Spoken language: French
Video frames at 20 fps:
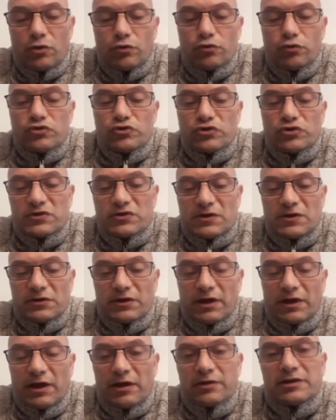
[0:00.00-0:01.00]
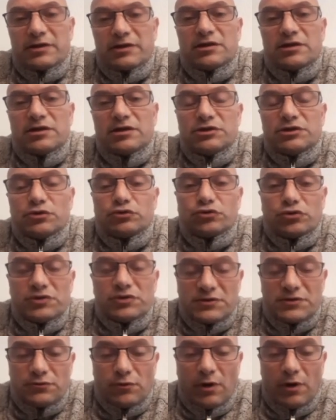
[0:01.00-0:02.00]
Une zone centrale qui est dédiée au jeu
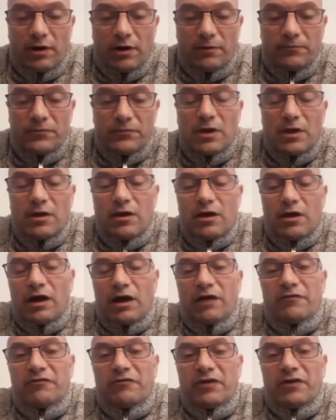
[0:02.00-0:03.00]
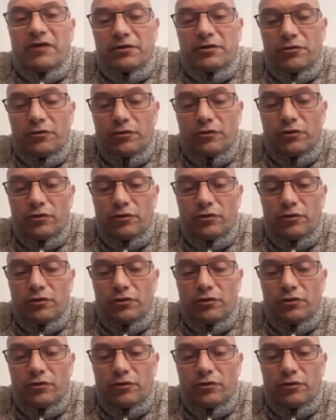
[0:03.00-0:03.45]
d'histoire, avec